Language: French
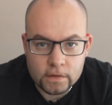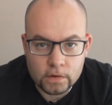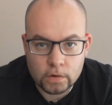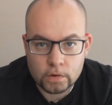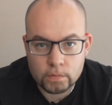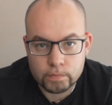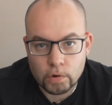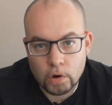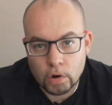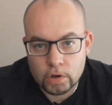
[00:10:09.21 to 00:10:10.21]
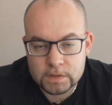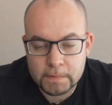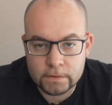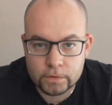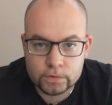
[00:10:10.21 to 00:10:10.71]
euh, pour un
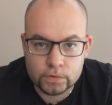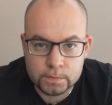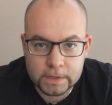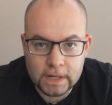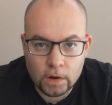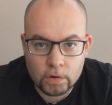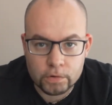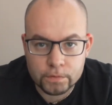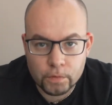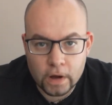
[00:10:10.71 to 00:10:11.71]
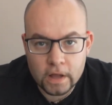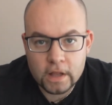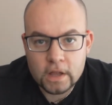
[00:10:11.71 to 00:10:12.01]
smartphone de ce prix-là, encore une fois.